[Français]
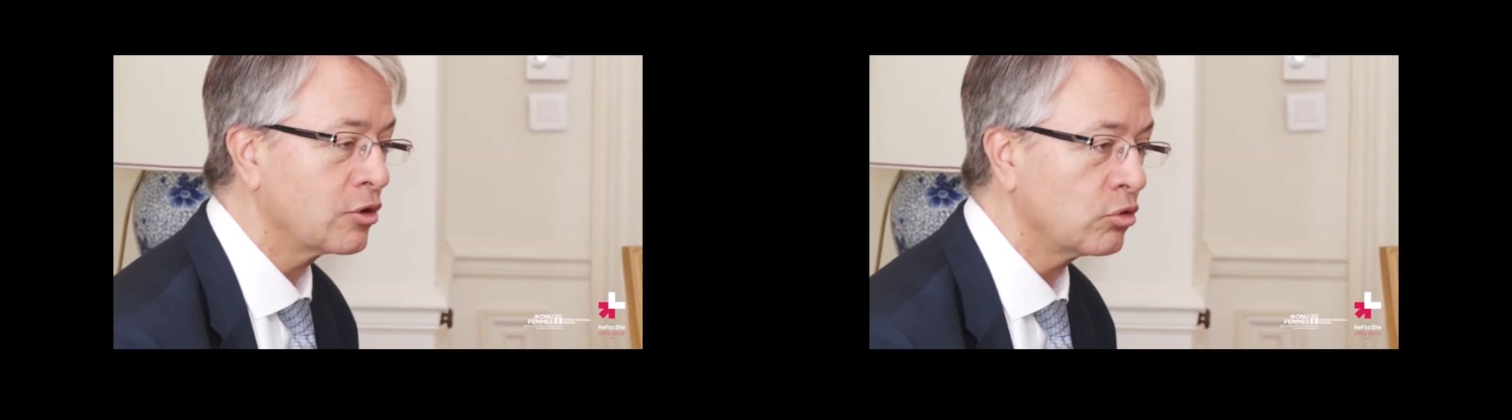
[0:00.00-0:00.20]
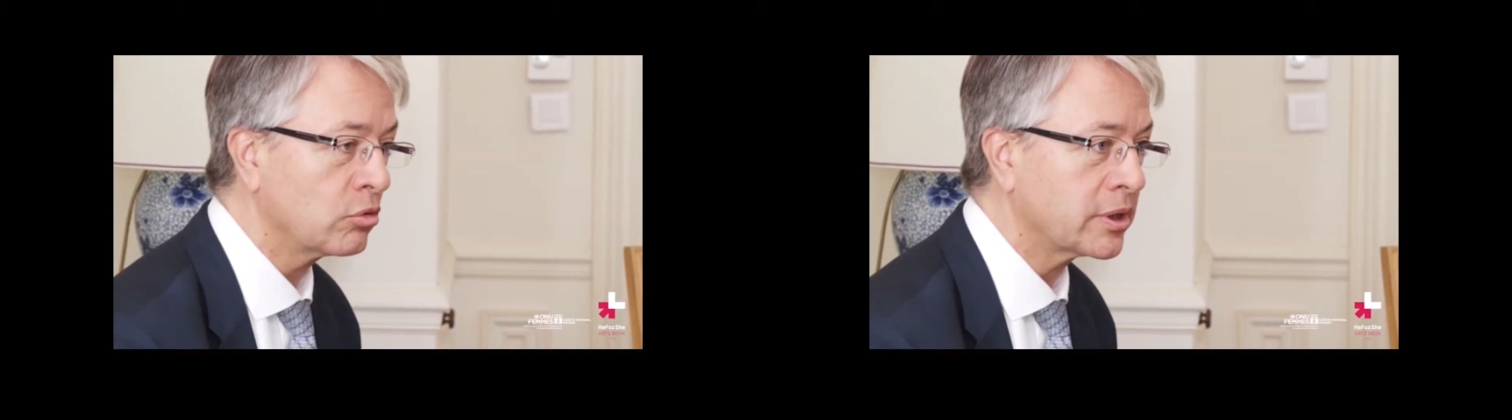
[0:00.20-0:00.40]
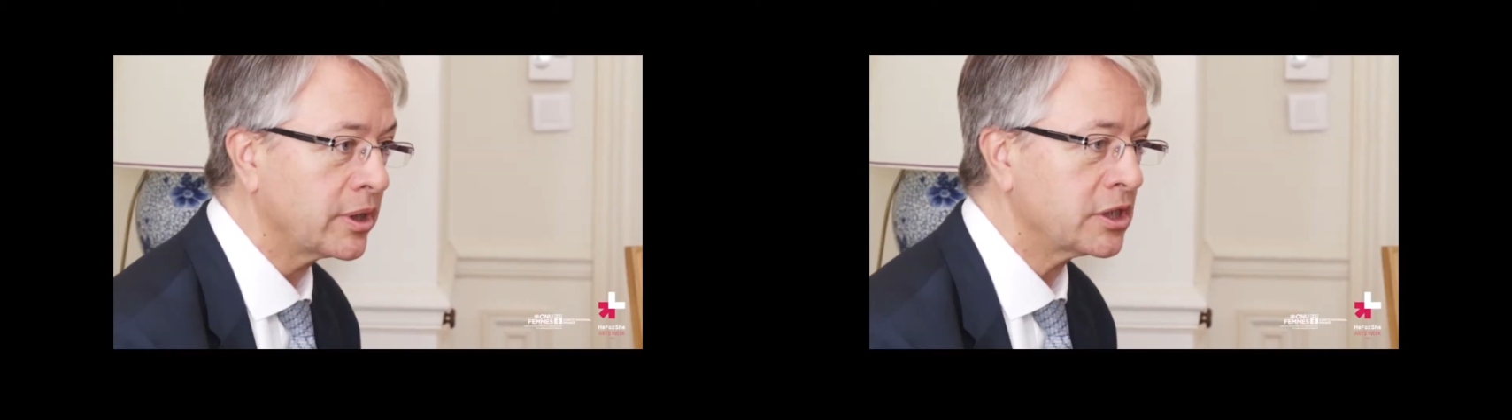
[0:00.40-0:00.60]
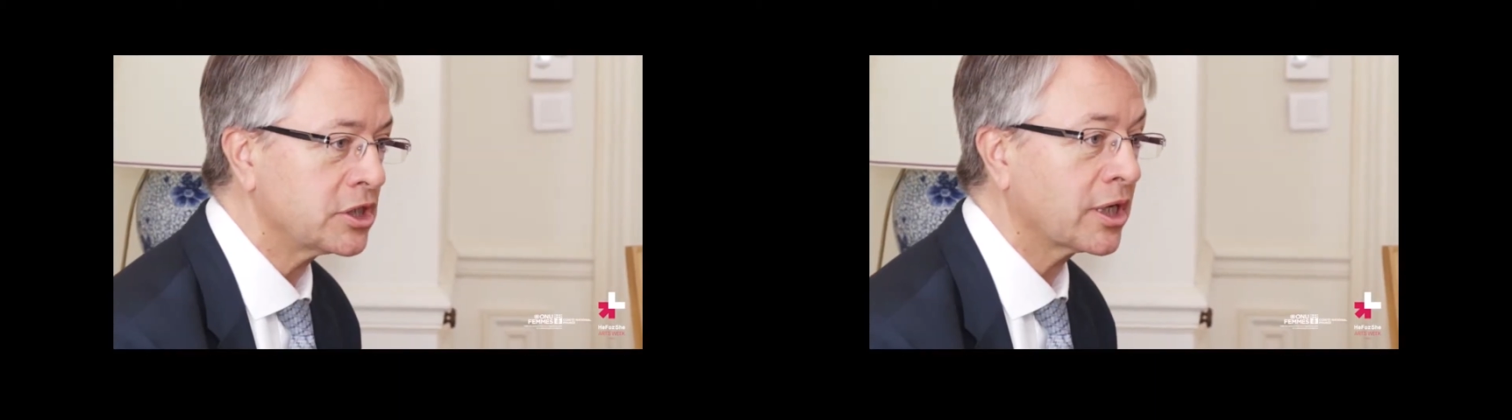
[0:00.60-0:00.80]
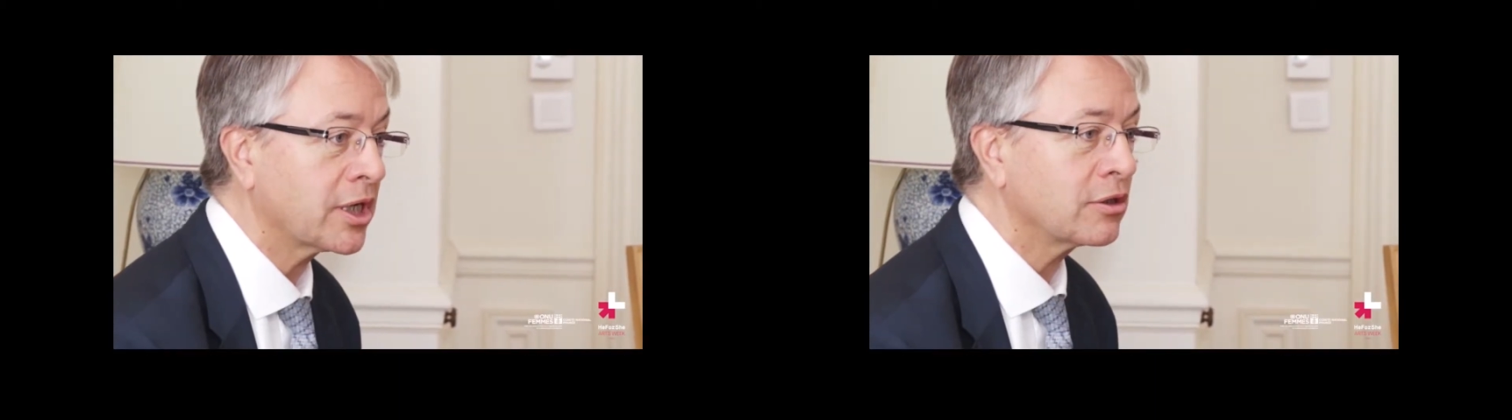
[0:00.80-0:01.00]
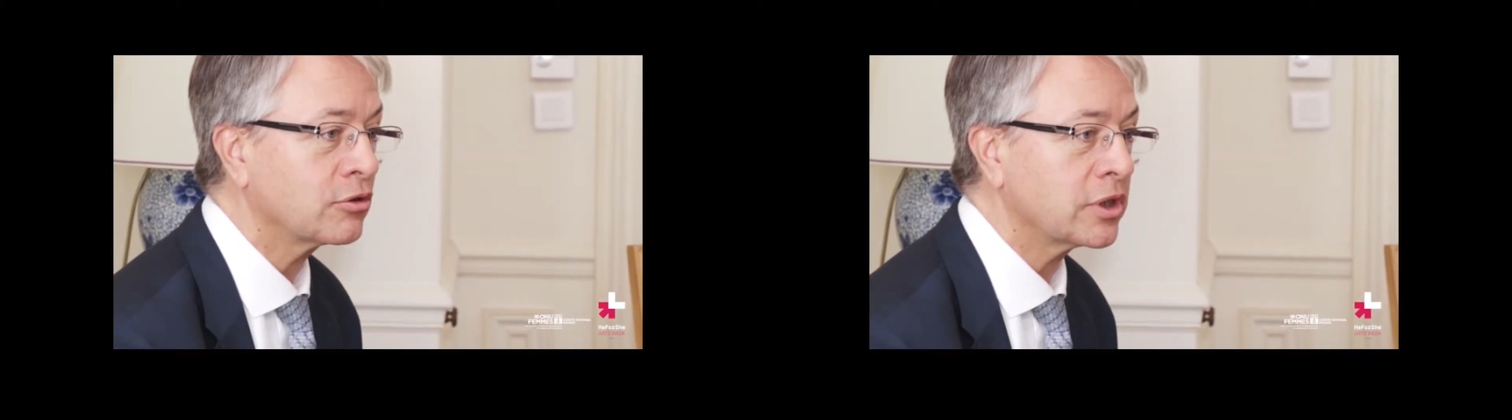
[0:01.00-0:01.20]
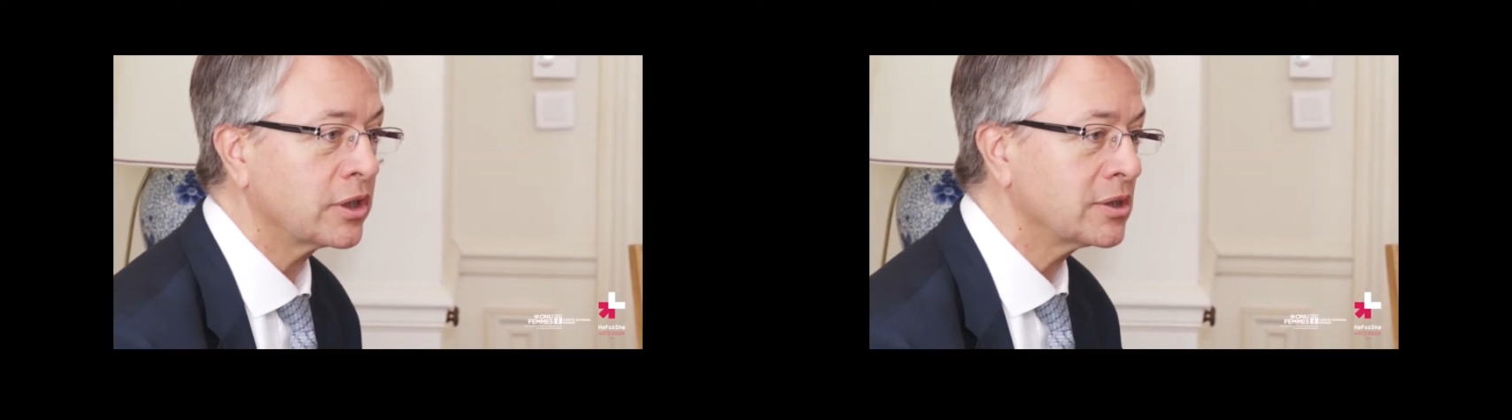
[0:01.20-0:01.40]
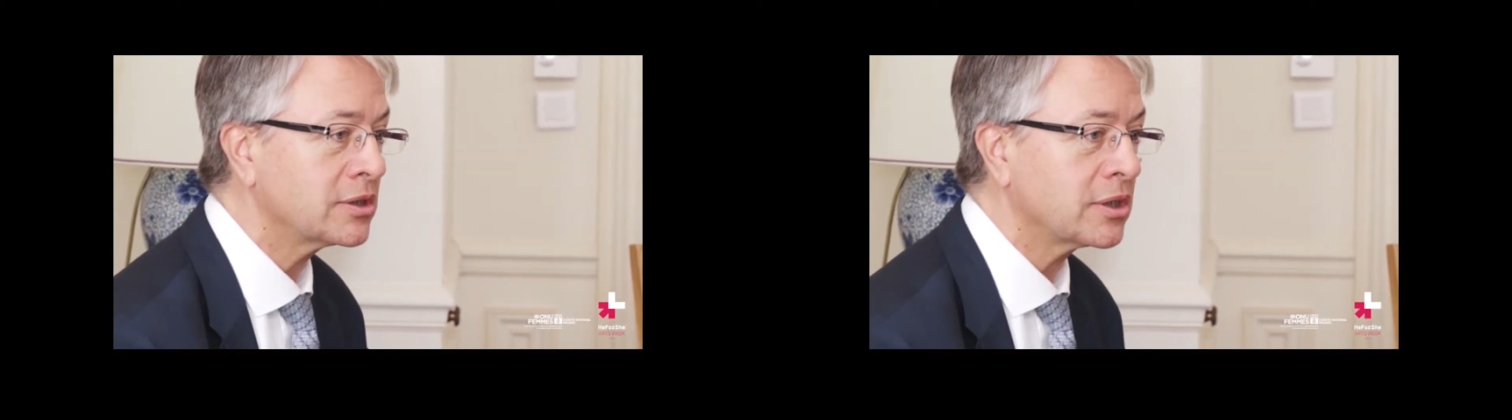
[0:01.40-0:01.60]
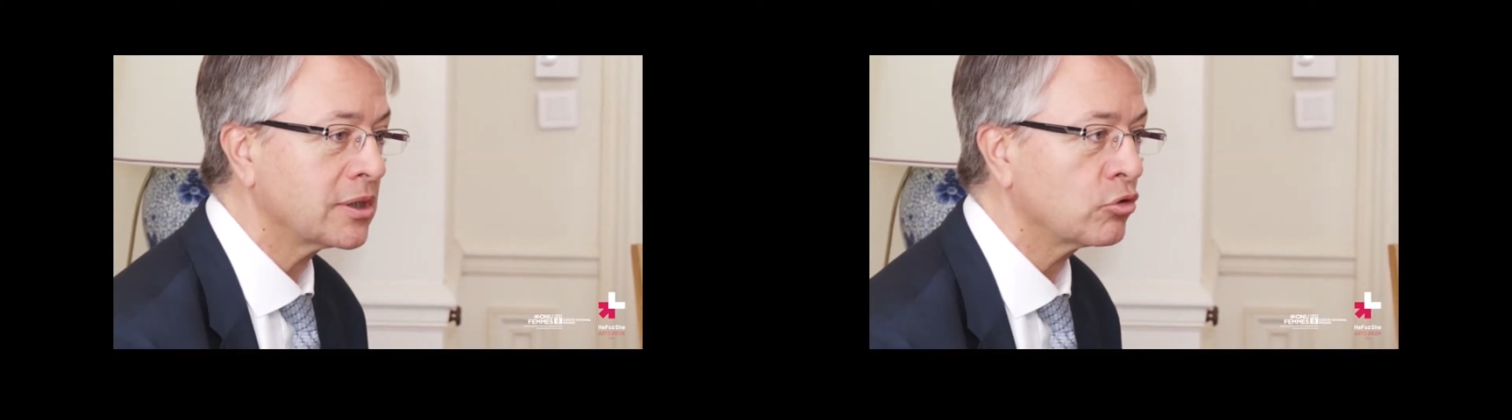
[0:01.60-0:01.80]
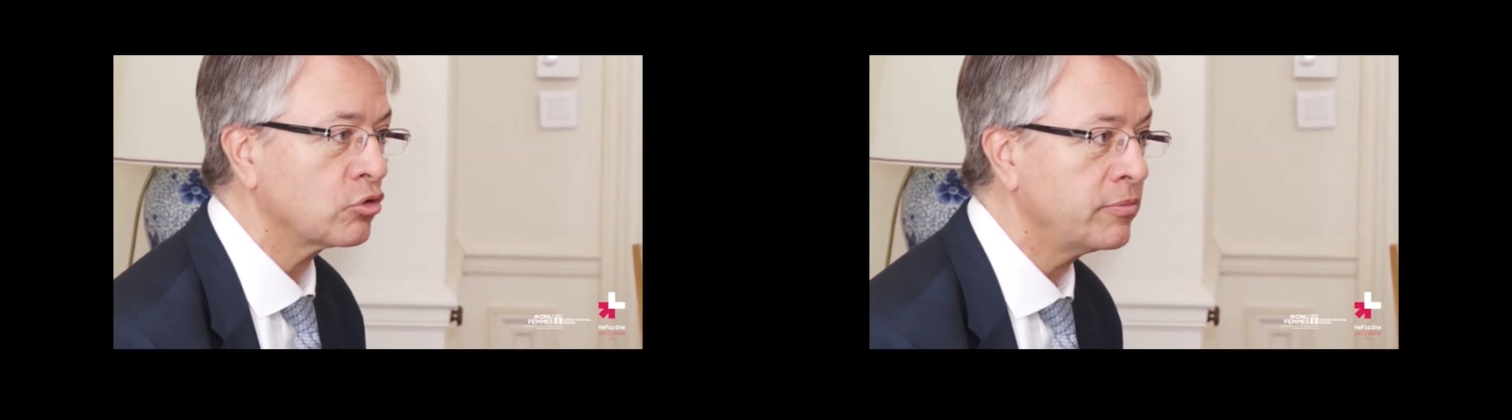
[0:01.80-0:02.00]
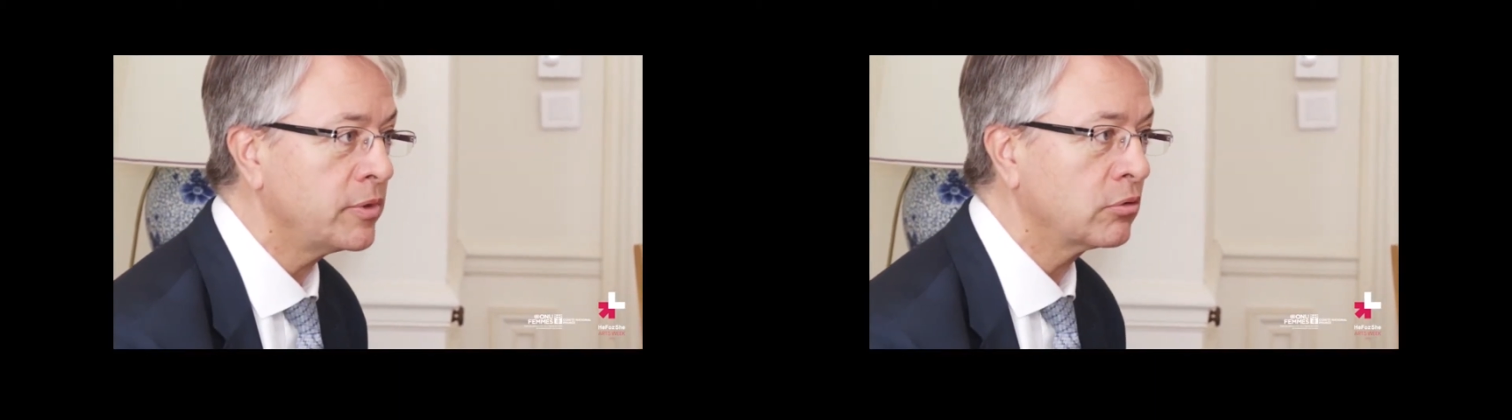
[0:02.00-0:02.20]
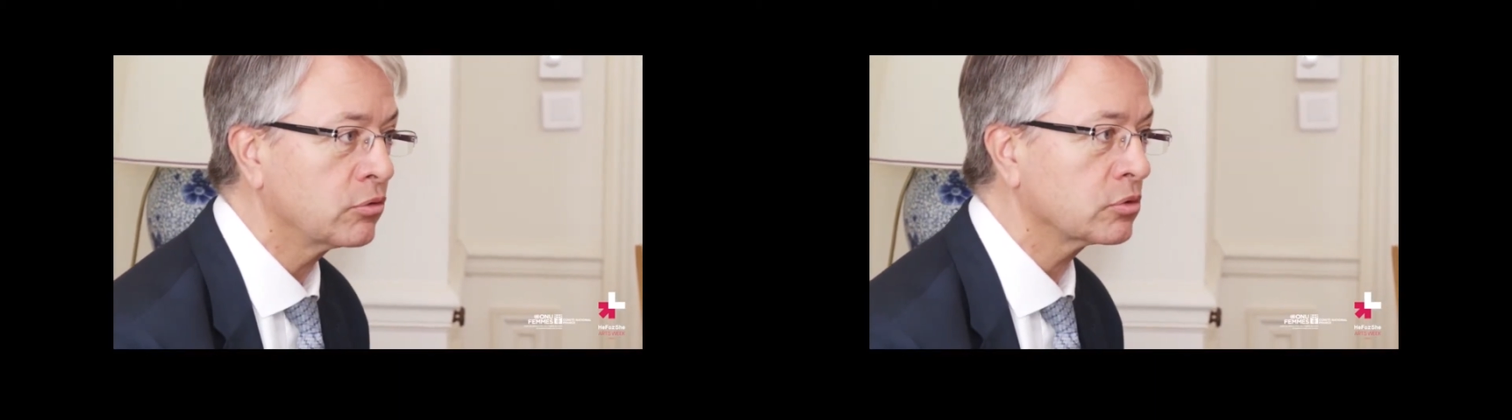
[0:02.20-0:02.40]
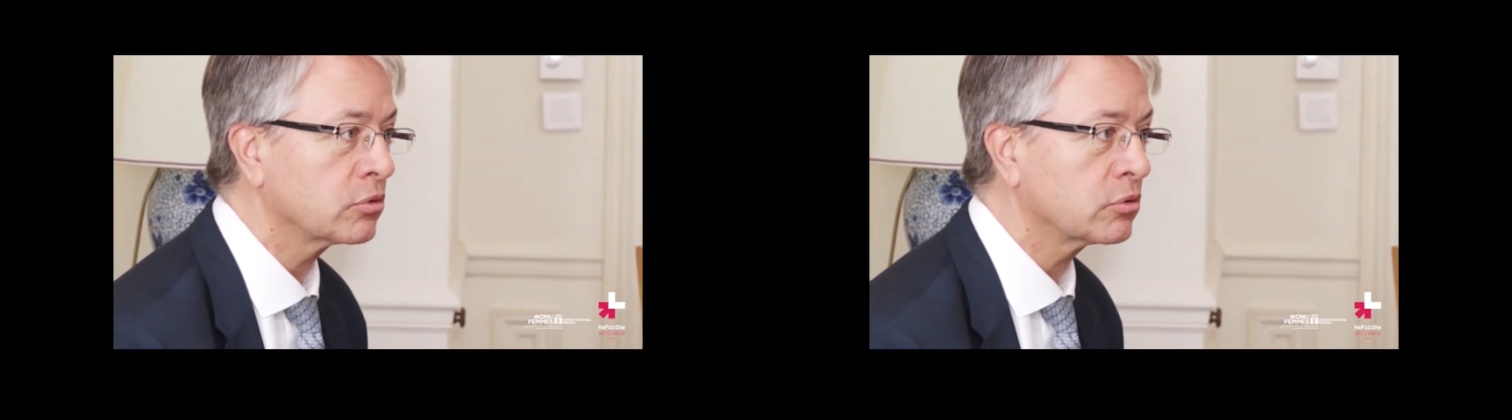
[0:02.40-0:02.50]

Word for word: Donc il y a déjà quelques années, c'était en 2011,